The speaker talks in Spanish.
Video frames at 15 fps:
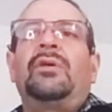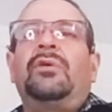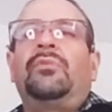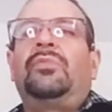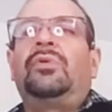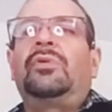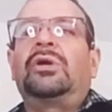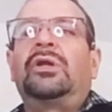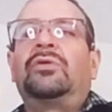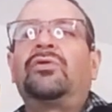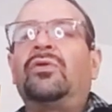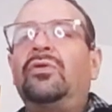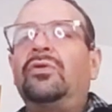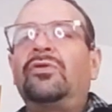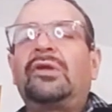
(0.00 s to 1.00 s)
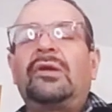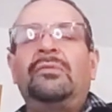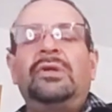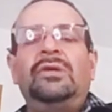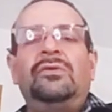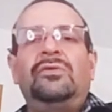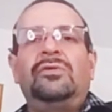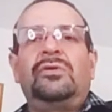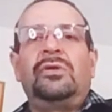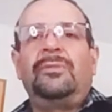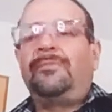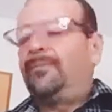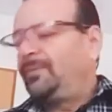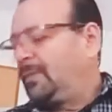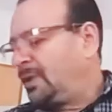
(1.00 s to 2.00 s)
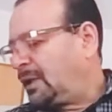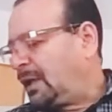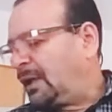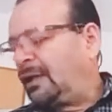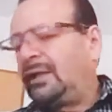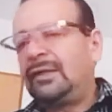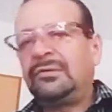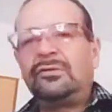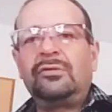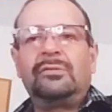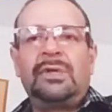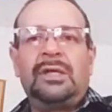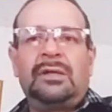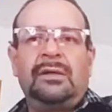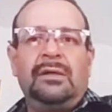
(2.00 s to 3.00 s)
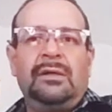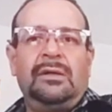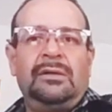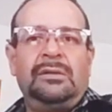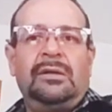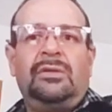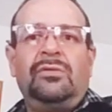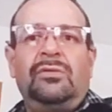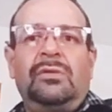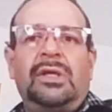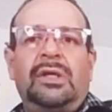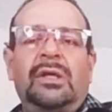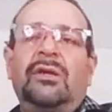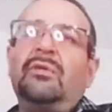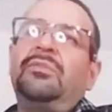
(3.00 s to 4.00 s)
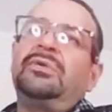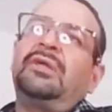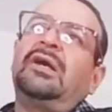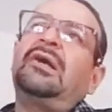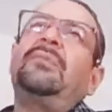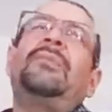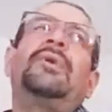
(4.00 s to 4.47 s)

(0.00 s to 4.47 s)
Porque todos los caminos que quieras tomar, si tú quieres, ah, pues déjame